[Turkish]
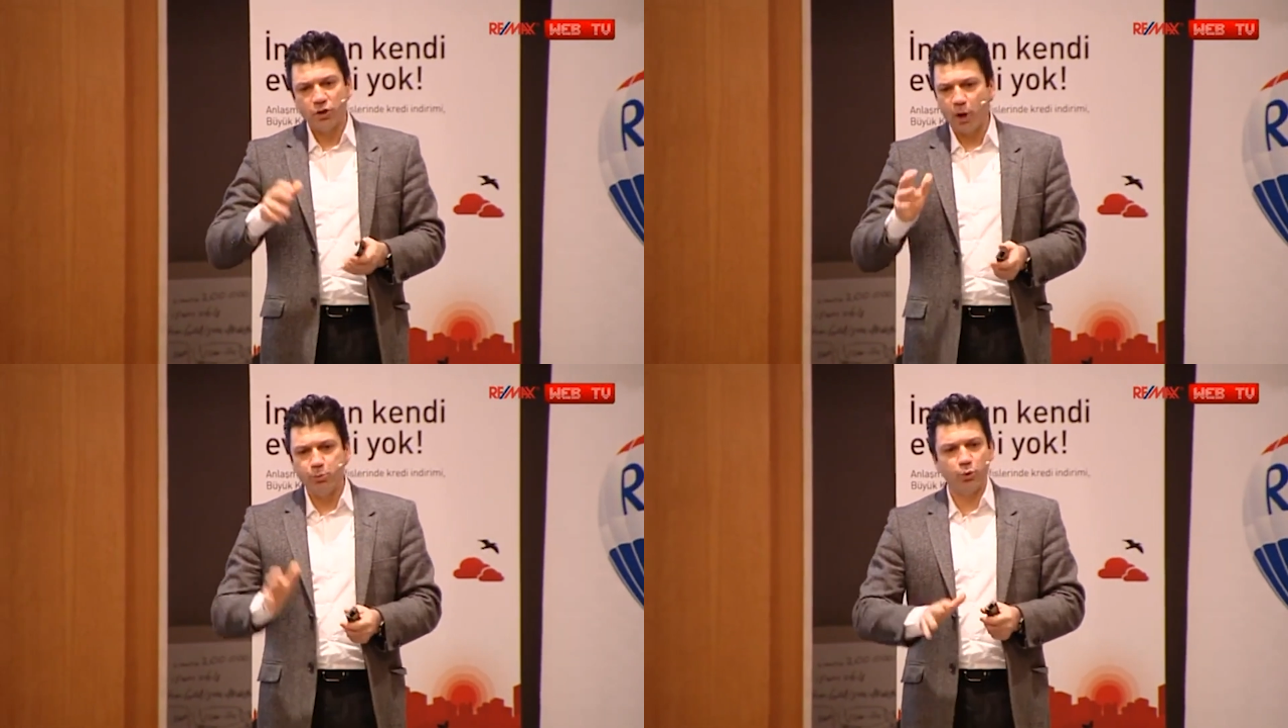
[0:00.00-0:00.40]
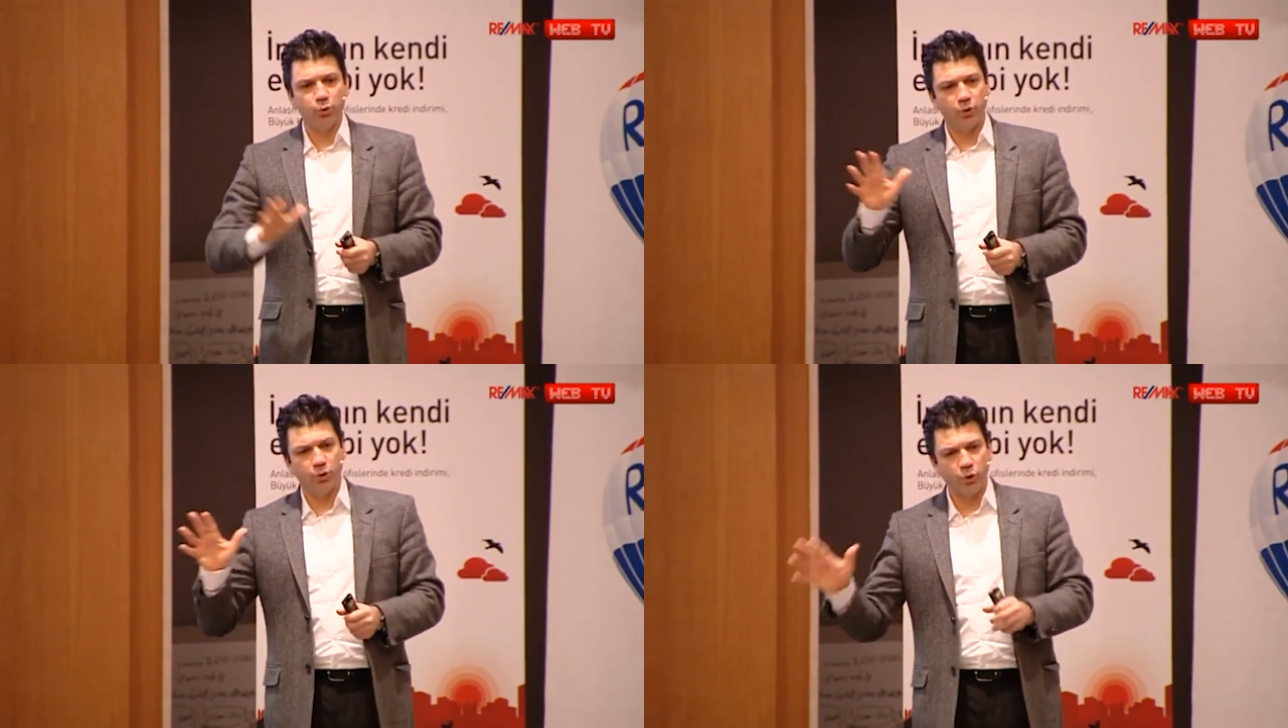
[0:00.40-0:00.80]

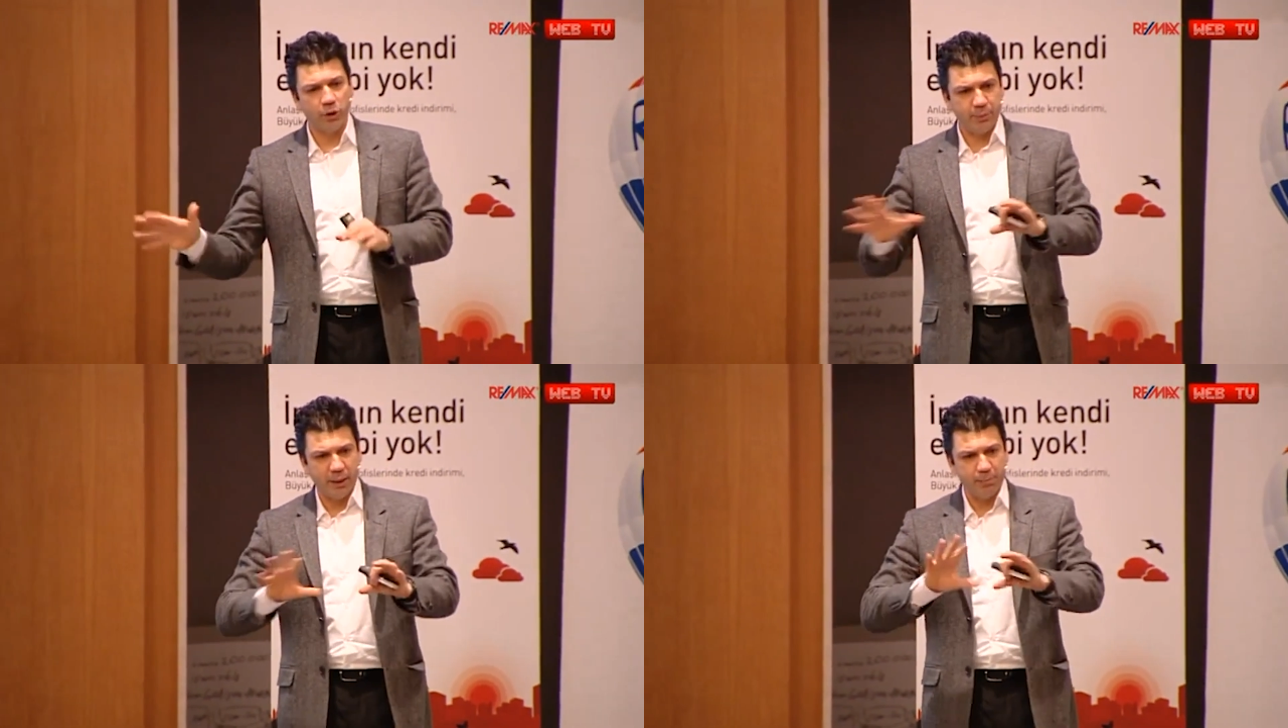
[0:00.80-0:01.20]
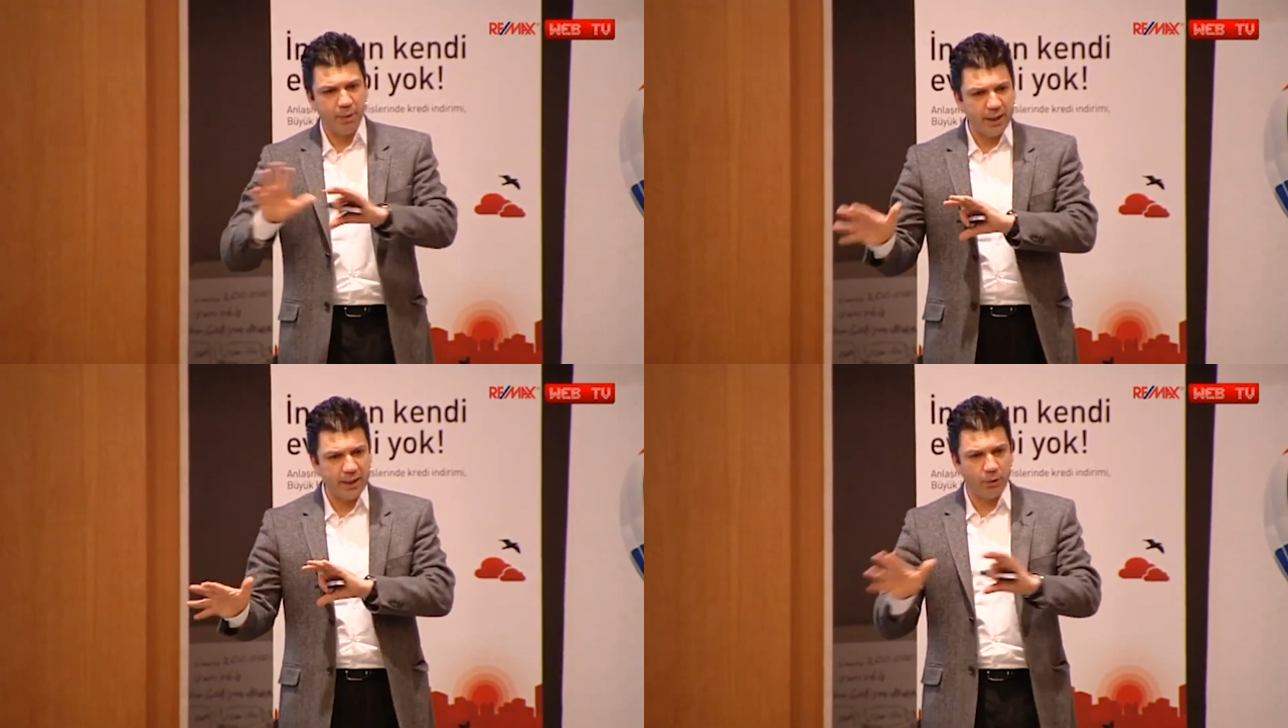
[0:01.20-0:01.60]
tapu, o tip
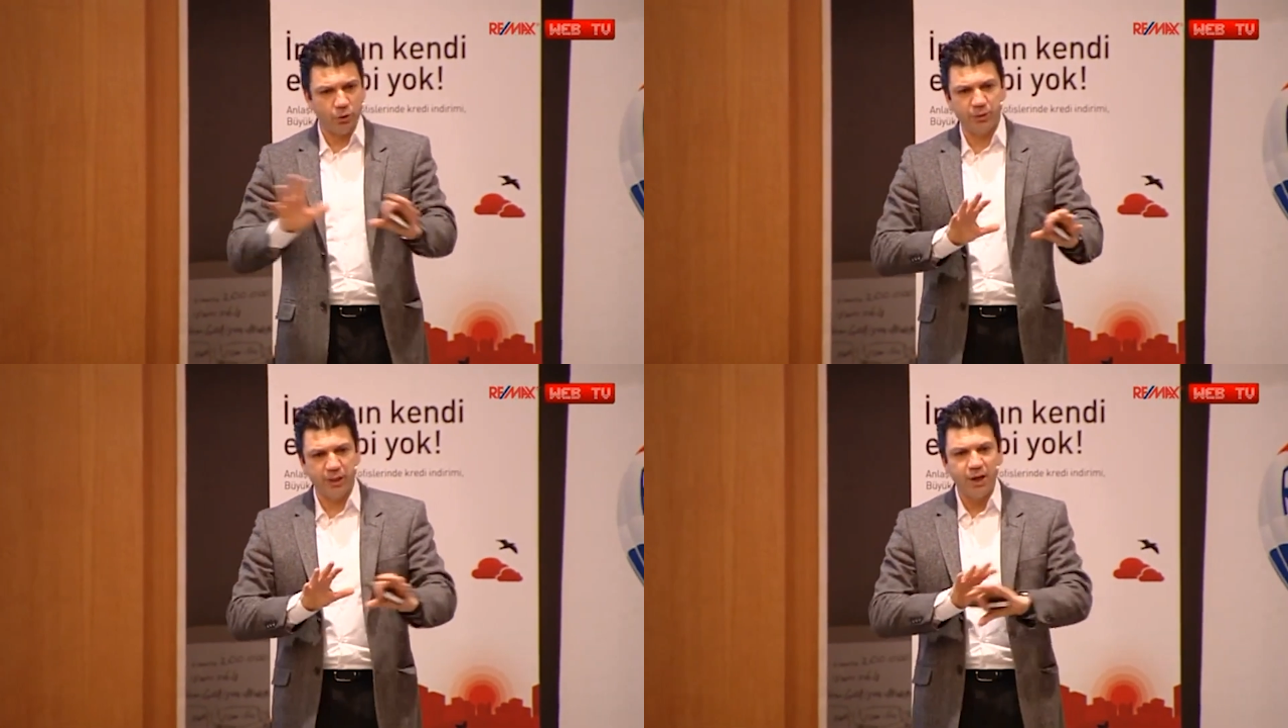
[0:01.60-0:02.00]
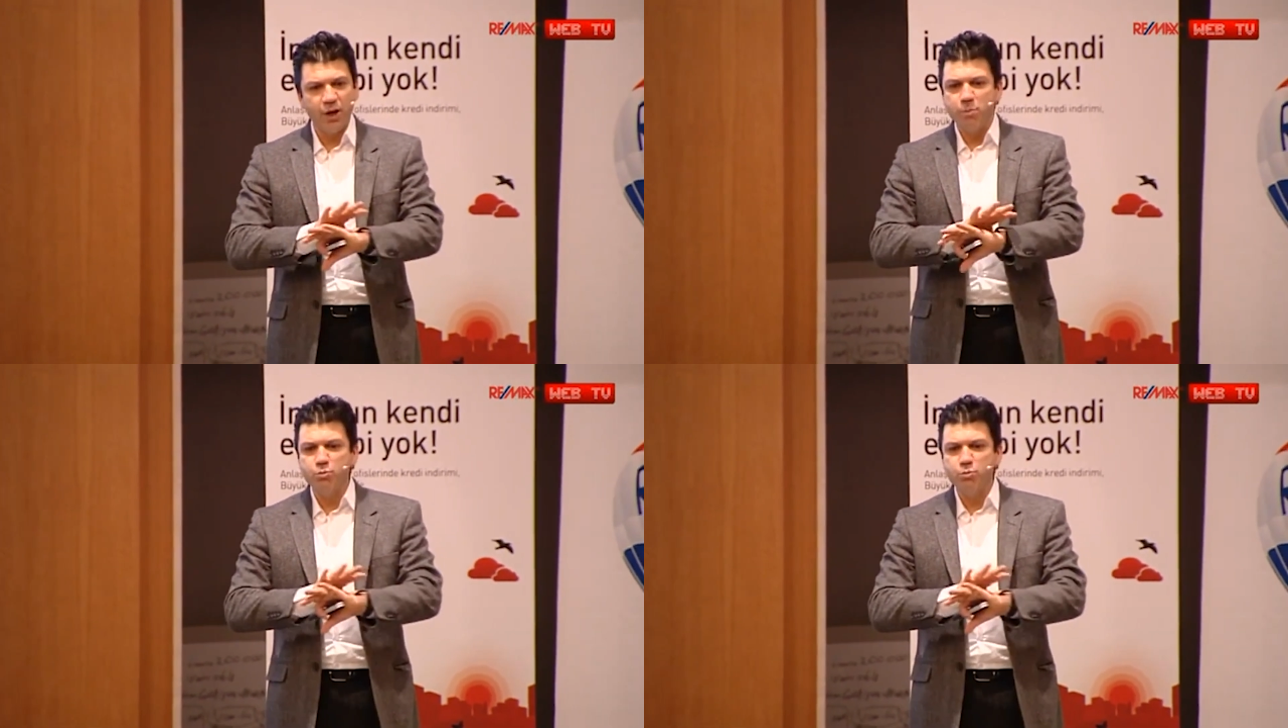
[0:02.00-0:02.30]
yani banka, o tip şeyleri